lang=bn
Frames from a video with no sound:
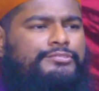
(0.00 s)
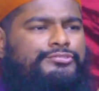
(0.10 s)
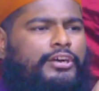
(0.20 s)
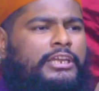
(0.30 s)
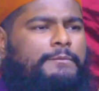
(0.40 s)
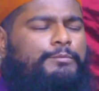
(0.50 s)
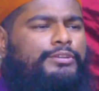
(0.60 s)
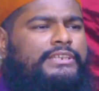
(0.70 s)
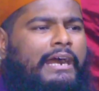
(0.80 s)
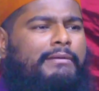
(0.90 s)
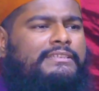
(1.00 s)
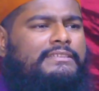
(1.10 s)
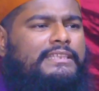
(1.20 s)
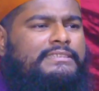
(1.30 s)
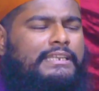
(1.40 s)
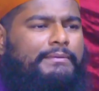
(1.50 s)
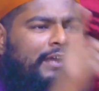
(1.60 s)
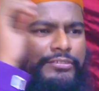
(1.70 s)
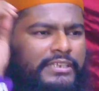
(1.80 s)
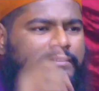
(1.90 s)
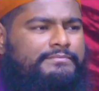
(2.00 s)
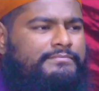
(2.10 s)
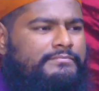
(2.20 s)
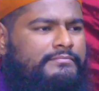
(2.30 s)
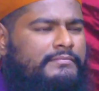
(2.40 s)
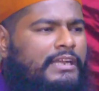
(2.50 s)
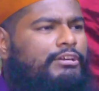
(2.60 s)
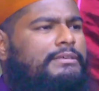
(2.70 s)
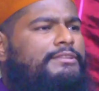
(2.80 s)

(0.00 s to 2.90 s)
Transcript: জয়নপুর কি আমাদের দেশে না ভারতে এক কথা